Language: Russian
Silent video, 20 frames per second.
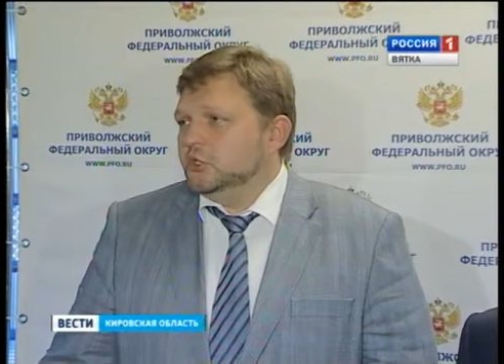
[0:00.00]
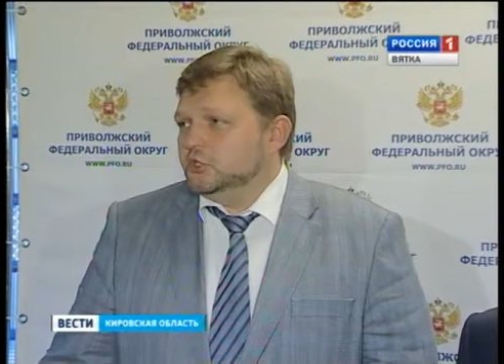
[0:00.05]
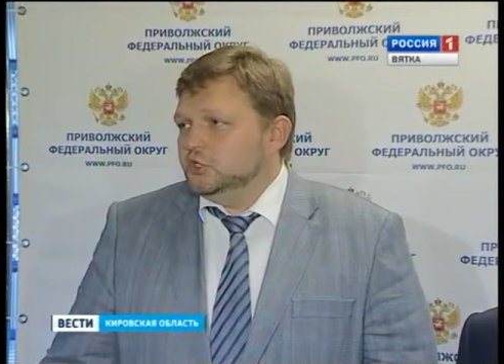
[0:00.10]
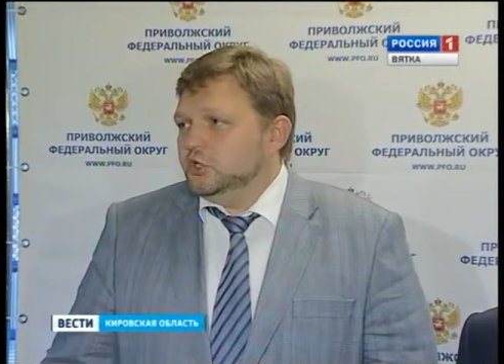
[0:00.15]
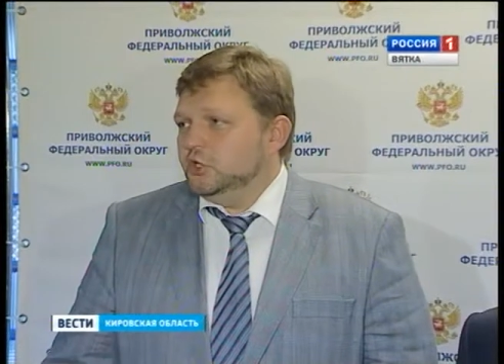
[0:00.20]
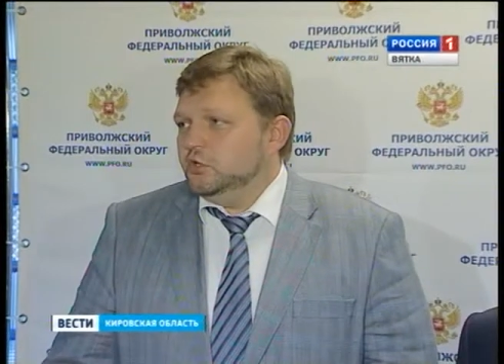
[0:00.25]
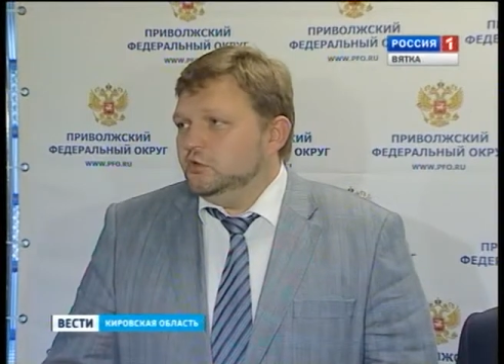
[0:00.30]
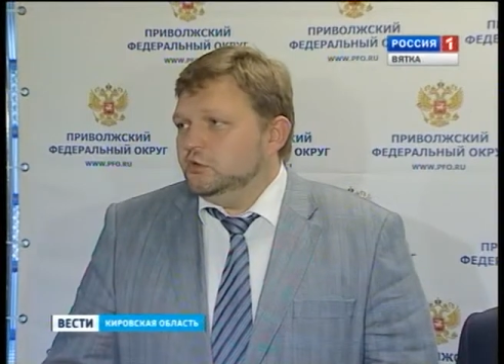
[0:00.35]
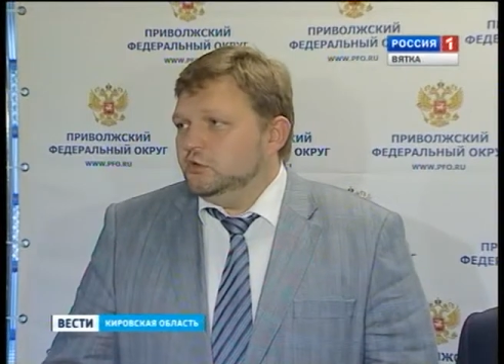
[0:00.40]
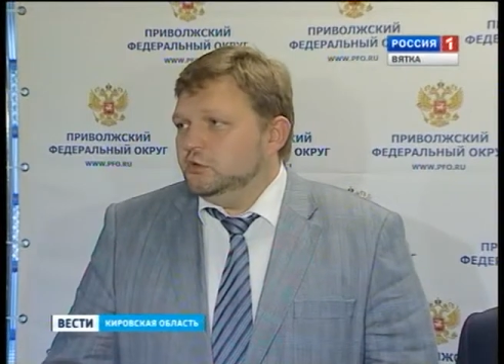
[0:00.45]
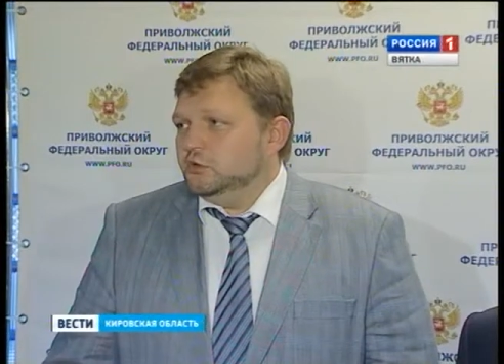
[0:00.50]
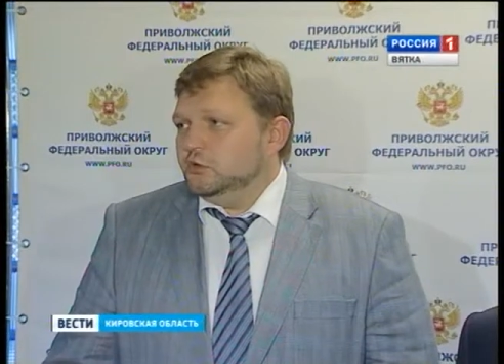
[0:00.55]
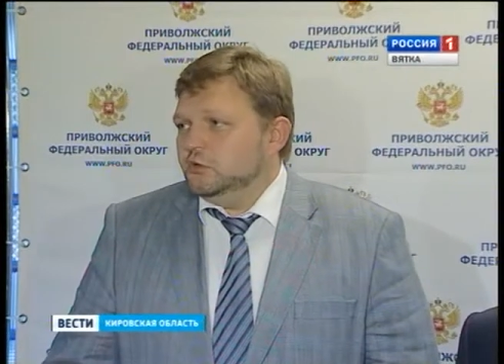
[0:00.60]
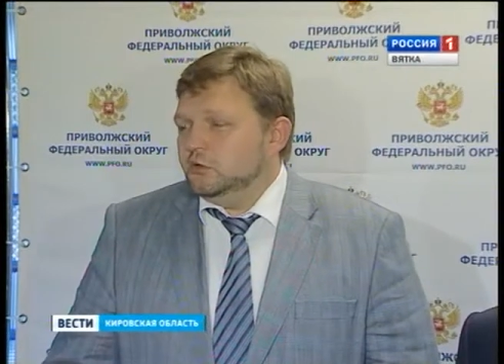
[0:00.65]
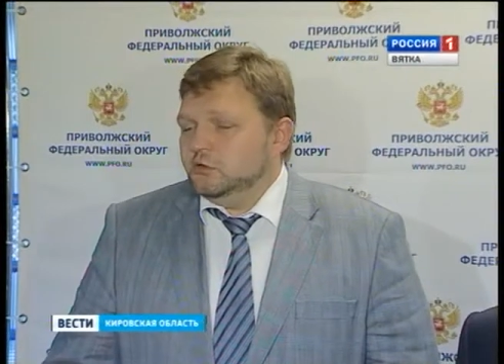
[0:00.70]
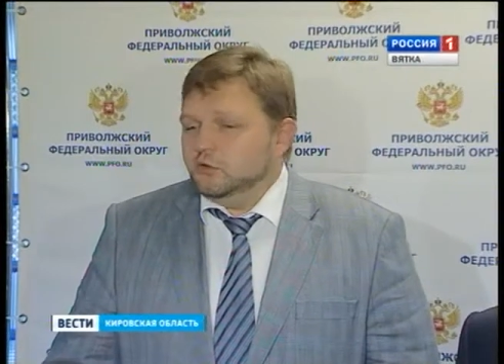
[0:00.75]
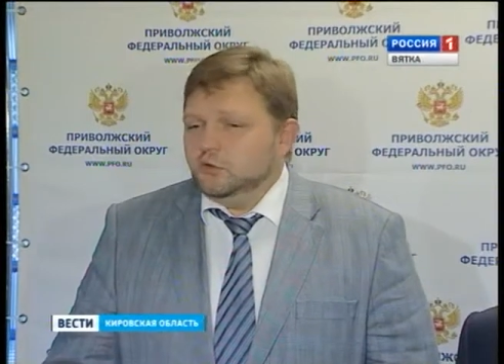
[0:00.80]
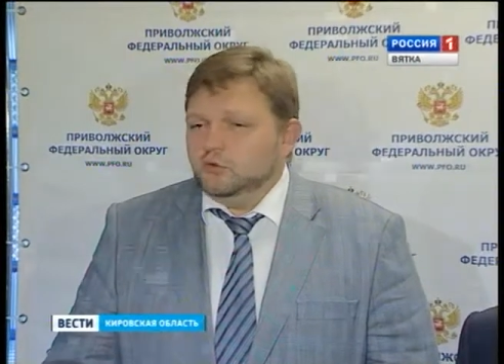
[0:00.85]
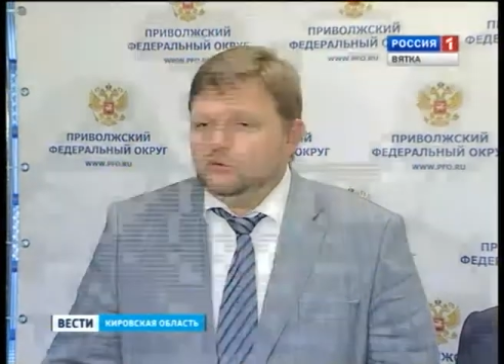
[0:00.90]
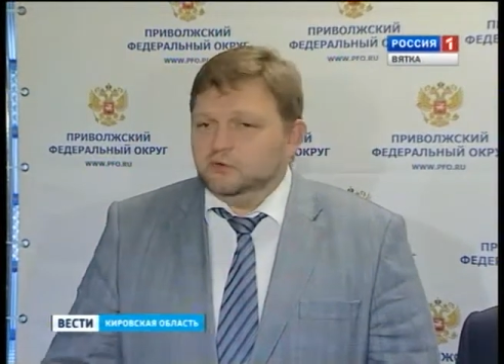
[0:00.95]
жилье.
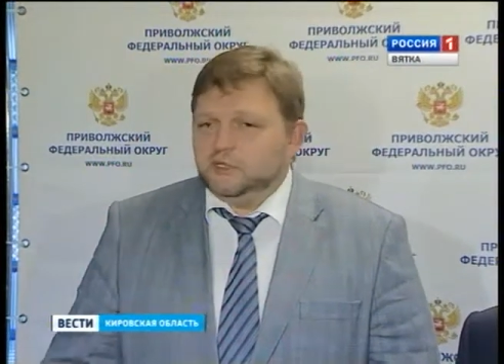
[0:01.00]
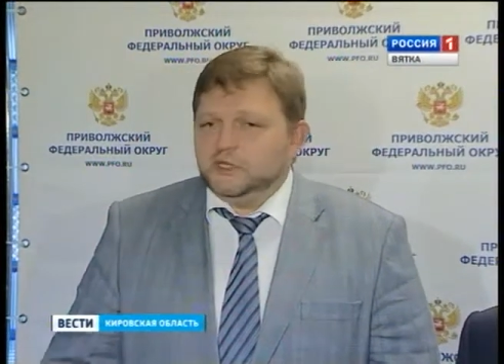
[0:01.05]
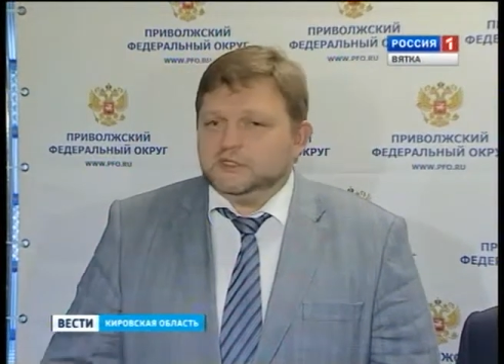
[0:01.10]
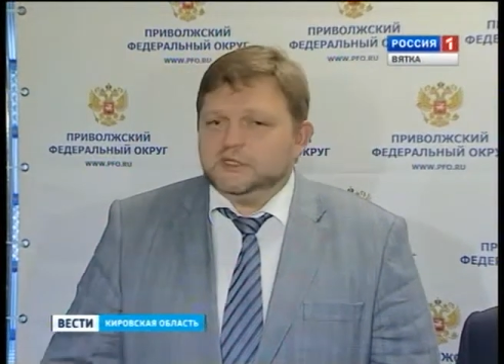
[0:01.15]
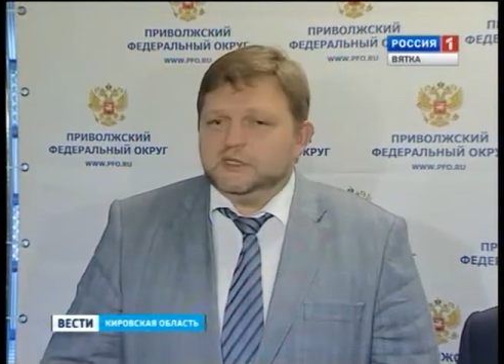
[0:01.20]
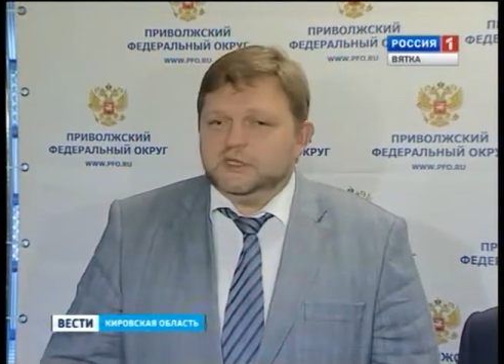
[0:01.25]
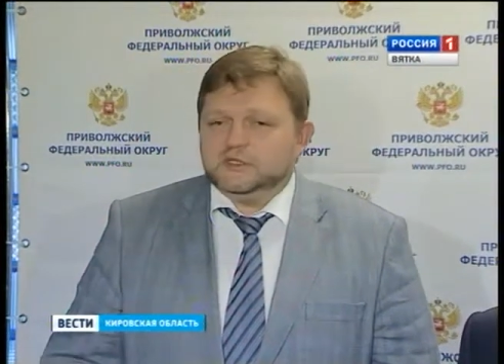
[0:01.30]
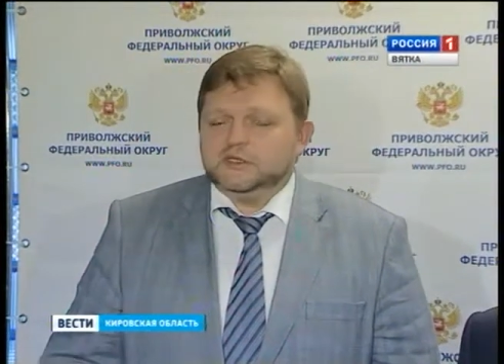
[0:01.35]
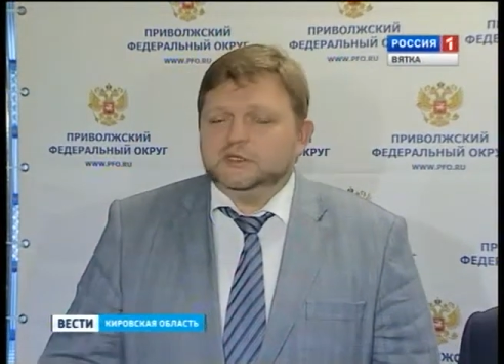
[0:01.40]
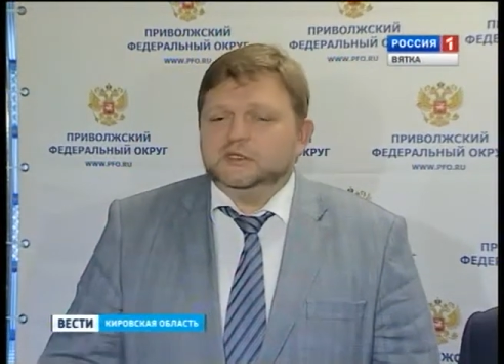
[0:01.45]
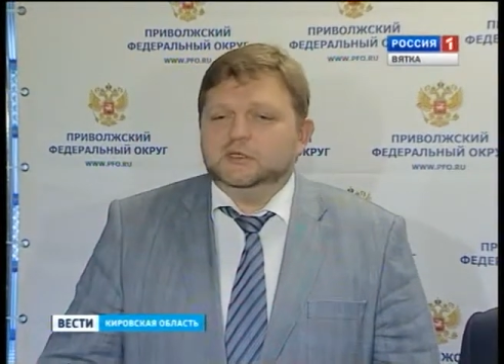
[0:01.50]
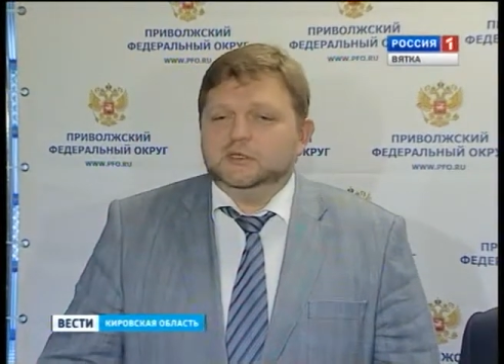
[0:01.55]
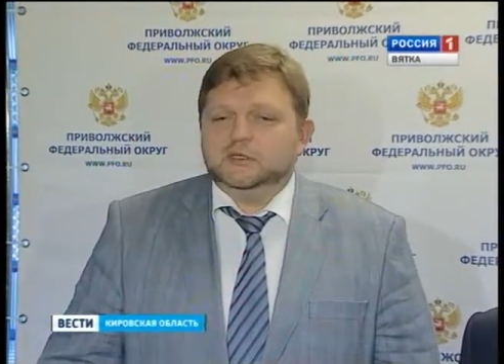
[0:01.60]
Но у нас есть